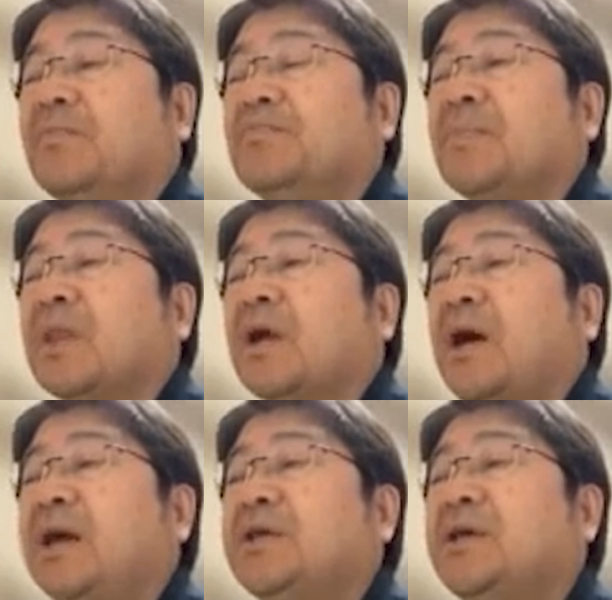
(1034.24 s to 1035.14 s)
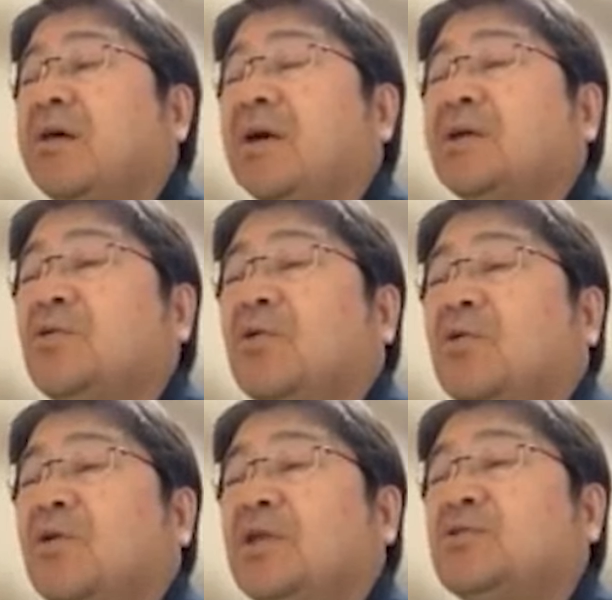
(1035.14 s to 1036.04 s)
下位側の、
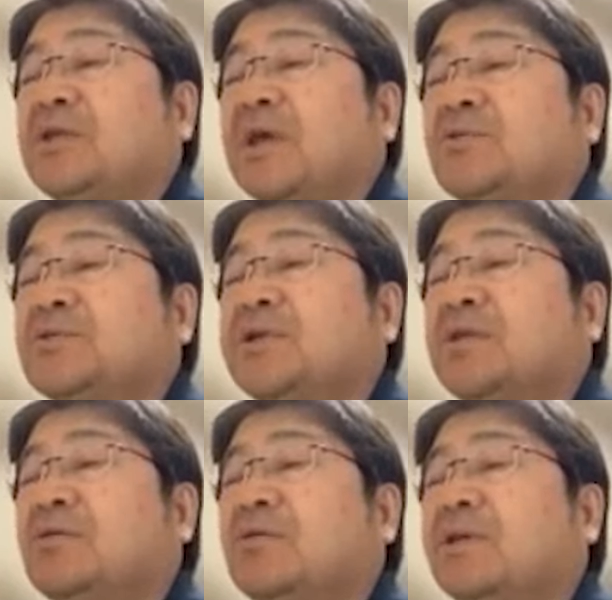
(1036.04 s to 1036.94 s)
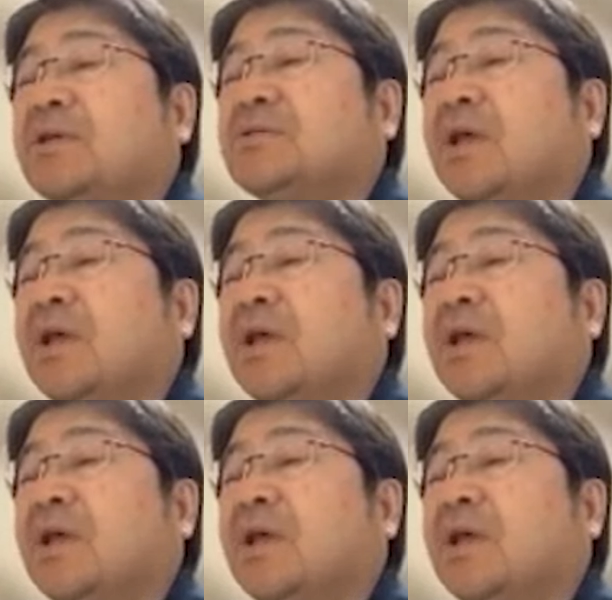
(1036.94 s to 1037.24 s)
値を使ってるわけですね。